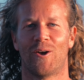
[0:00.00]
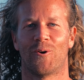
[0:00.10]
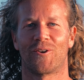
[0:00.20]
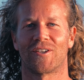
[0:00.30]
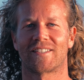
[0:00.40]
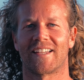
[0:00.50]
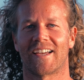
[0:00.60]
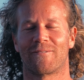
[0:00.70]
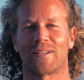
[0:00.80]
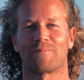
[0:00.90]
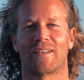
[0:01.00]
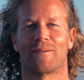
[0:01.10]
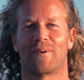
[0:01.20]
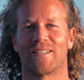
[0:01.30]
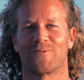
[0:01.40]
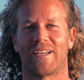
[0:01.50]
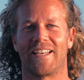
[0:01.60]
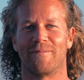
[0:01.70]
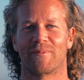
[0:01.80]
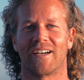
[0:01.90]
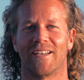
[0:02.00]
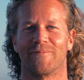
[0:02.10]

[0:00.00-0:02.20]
und euch zeigen, was man dabei so erleben kann.